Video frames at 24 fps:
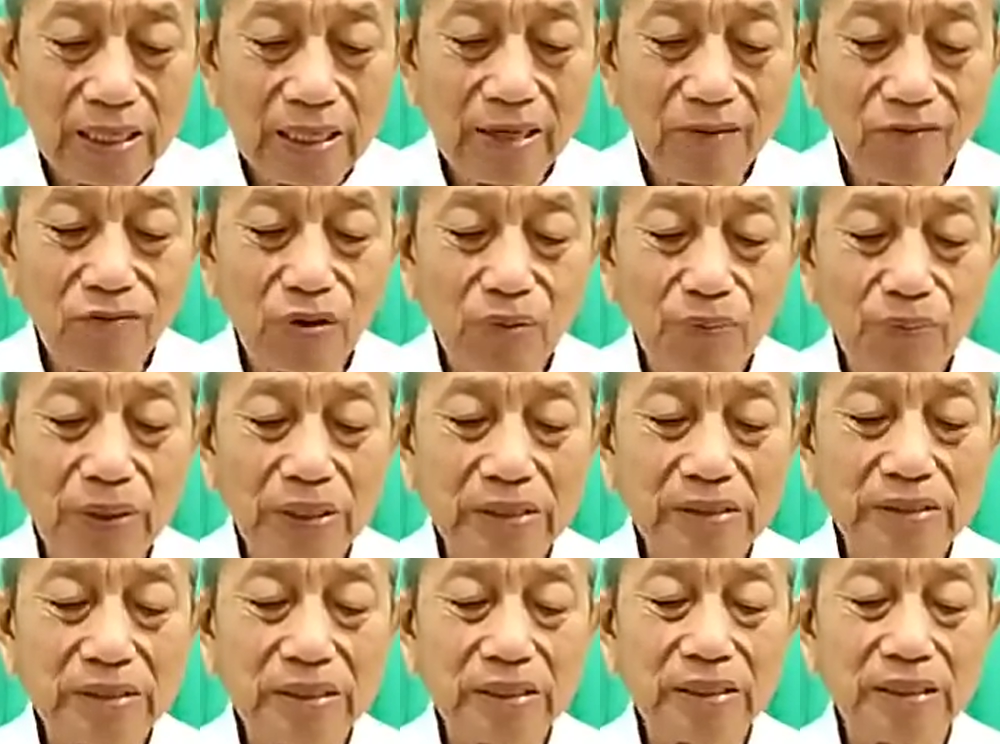lah wong
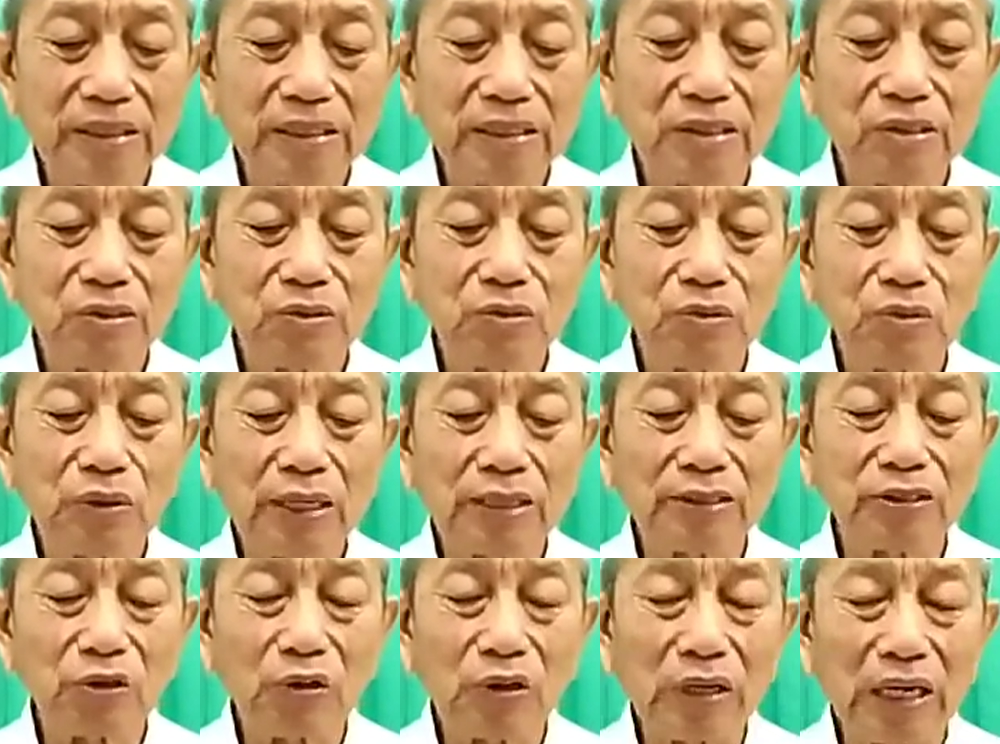banjiniku
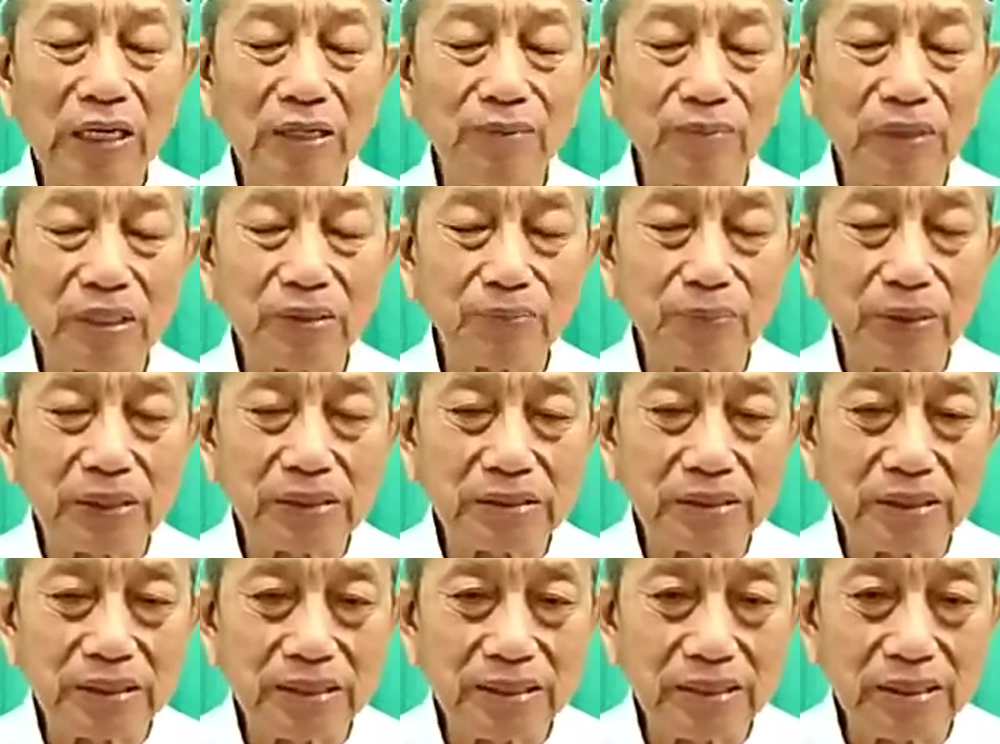atau kalimat
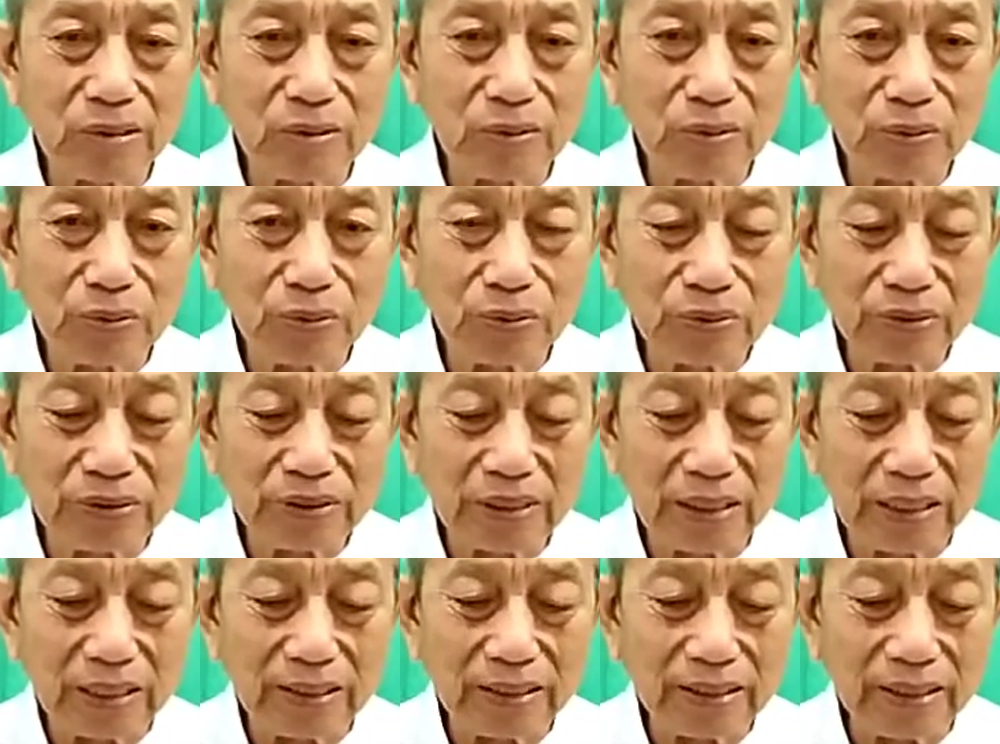
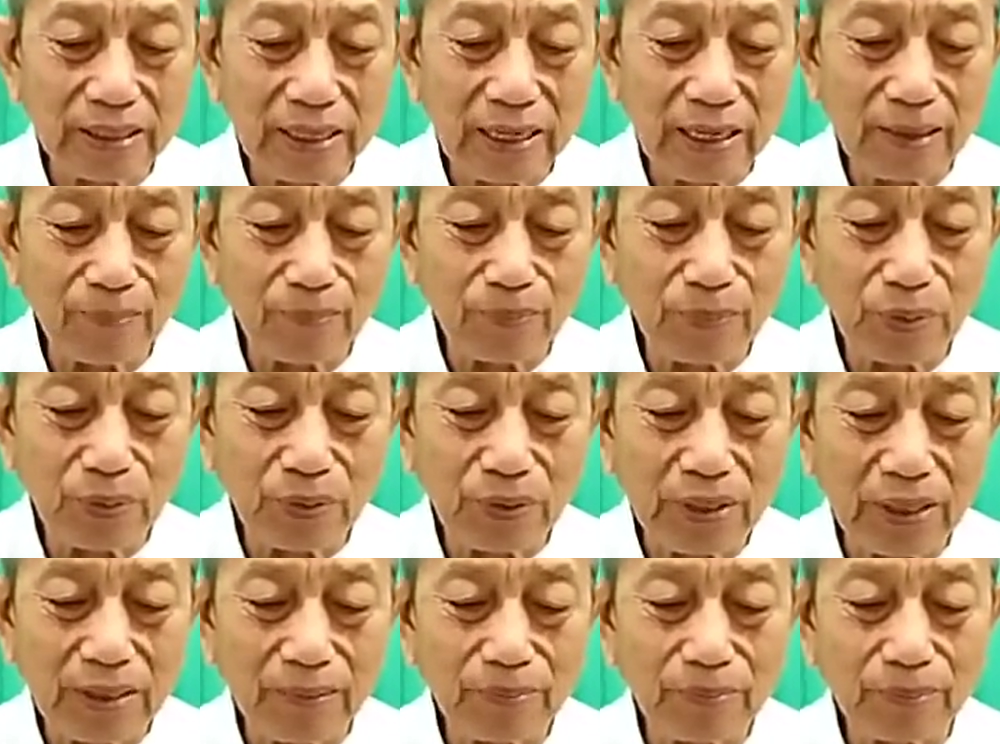banjiniku teng
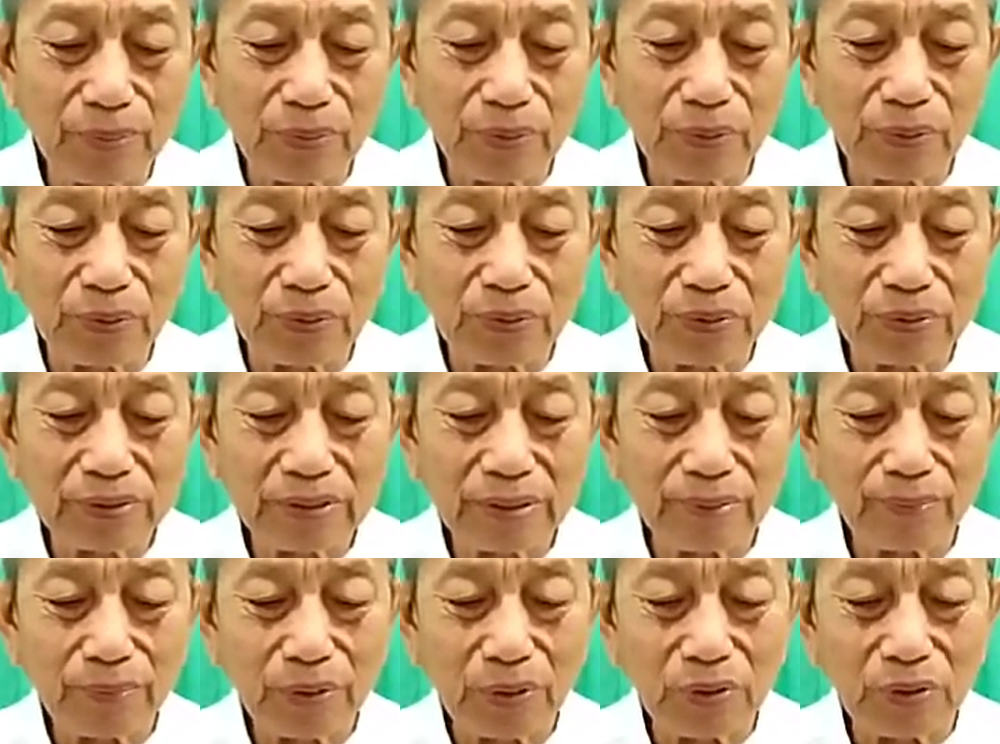kampung-kampung
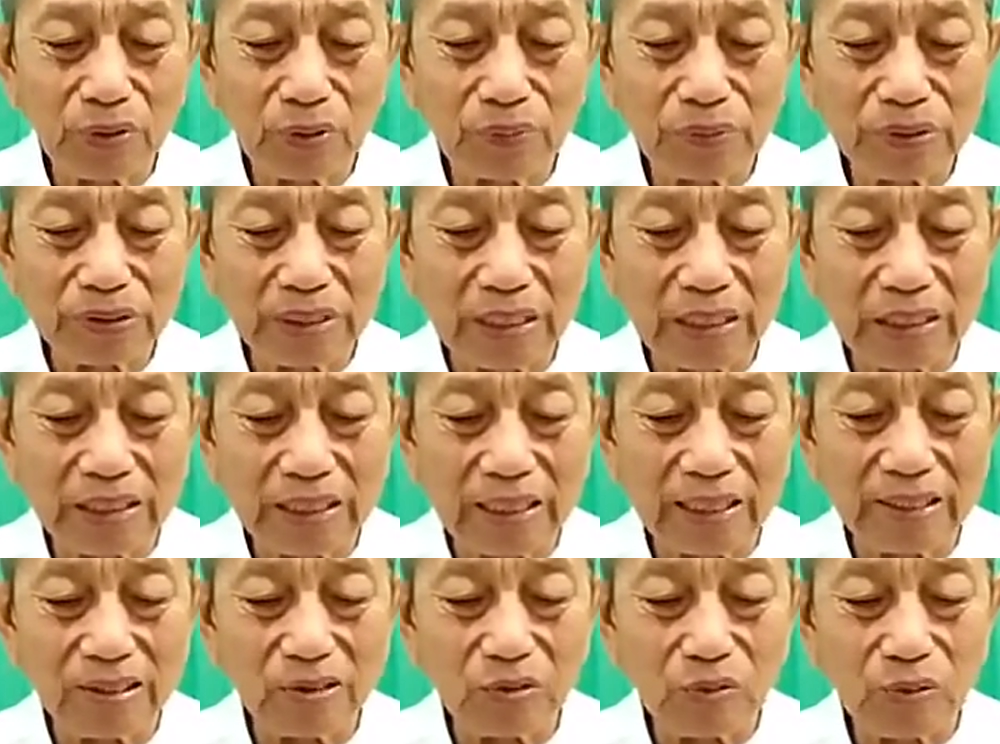teng pondok
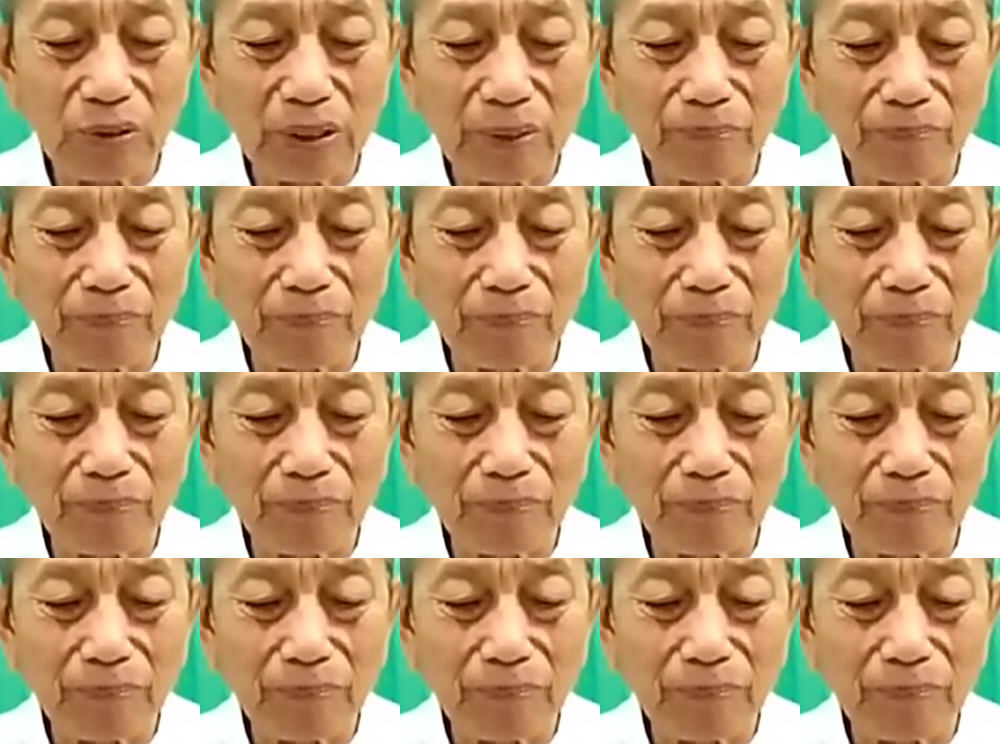pesantren itu